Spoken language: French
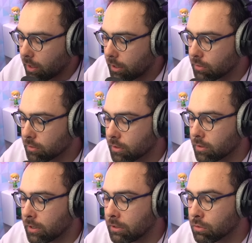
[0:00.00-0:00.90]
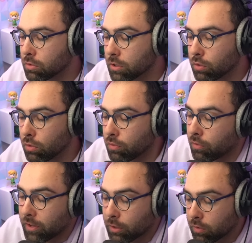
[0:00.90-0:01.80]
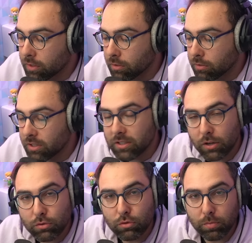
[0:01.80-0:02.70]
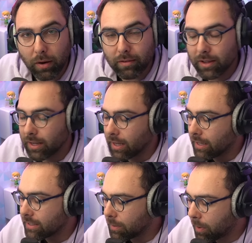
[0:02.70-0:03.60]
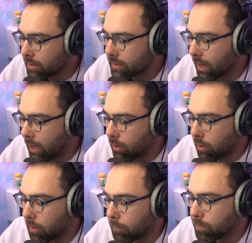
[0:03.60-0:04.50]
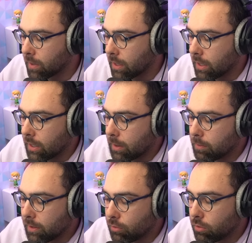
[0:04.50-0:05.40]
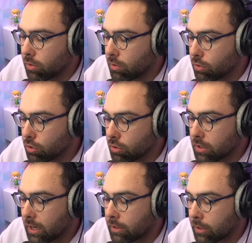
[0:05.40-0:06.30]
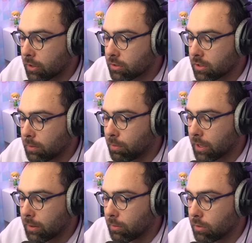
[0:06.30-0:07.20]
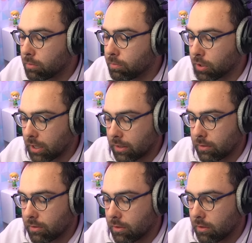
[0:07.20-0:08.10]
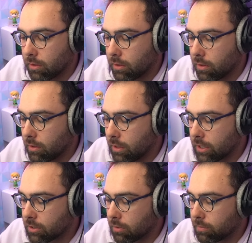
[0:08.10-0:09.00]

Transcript: Et donc, euh, et donc on va découvrir si c'est cool ou pas. C'est parti. Alors, bienvenue dans le jeu de cartes à collectionner Pokémon Pocket. Let's go.